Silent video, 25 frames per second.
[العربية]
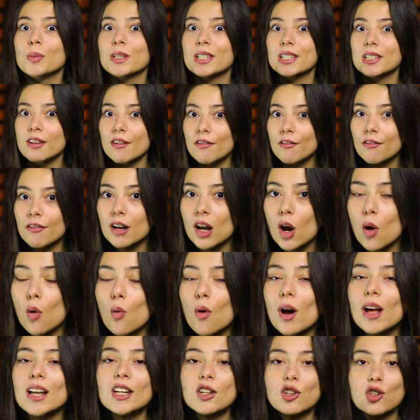بالصف
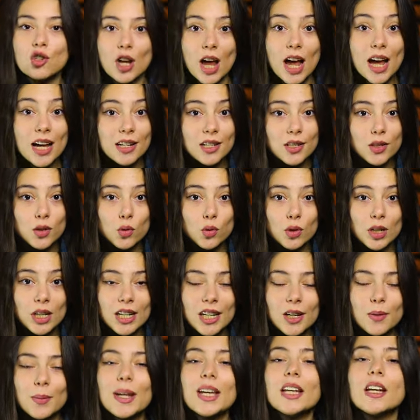الأول الشاعر السوري
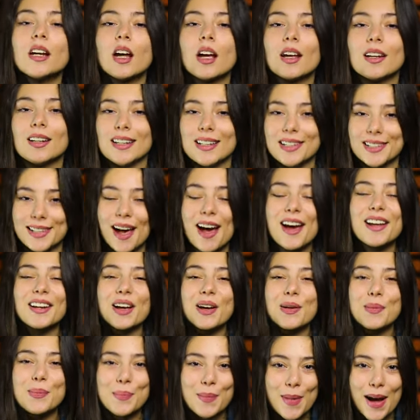الكبير نزار
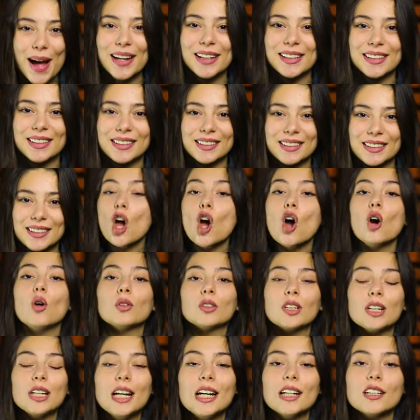قباني
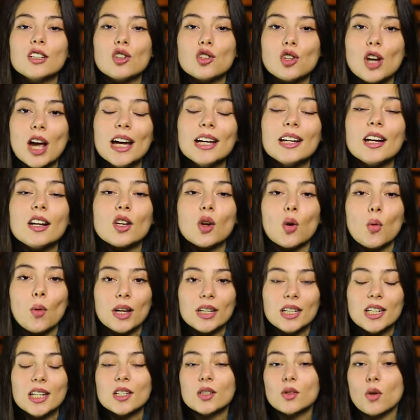وطلعت الشاعرة
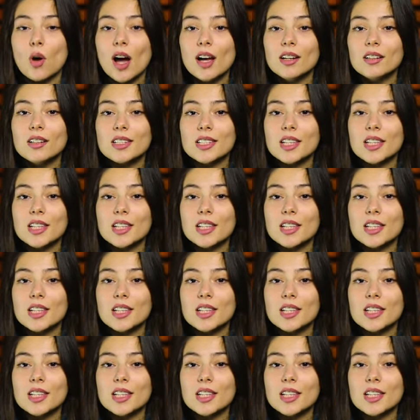الكويتية سعاد